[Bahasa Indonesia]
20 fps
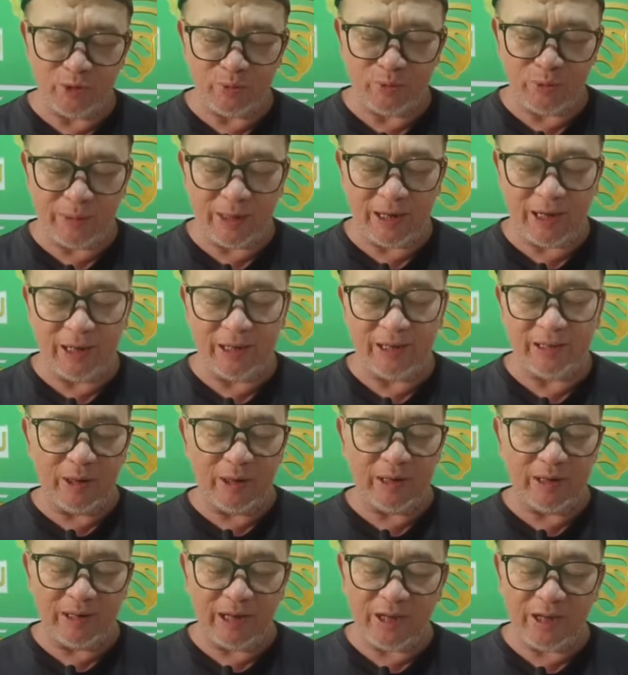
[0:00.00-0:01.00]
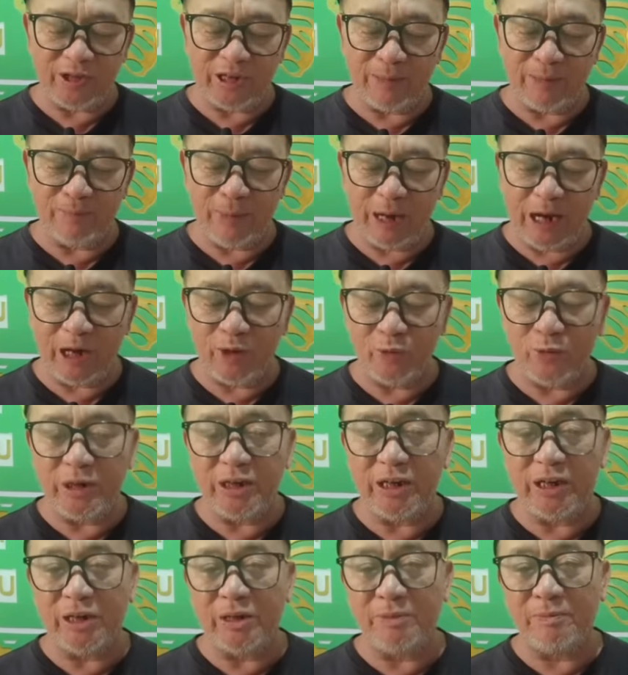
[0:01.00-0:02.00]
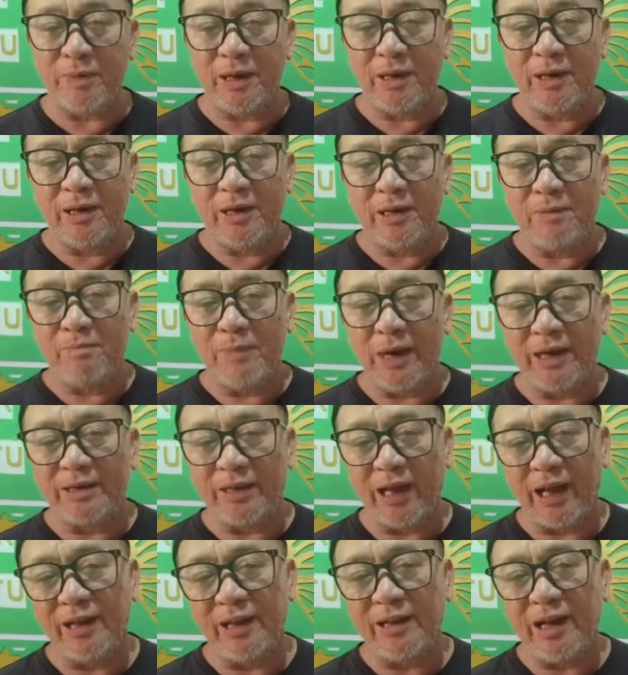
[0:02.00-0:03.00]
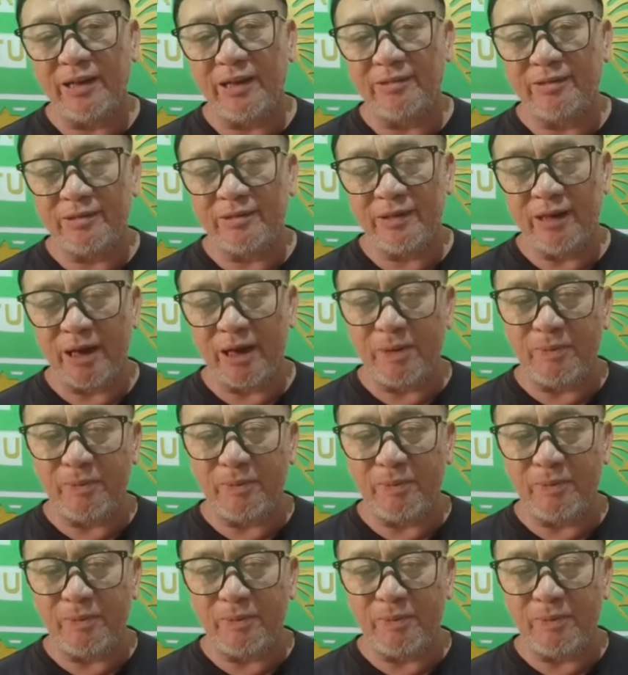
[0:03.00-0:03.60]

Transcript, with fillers: maka bahwa nasab Ba'alwi dibatalkan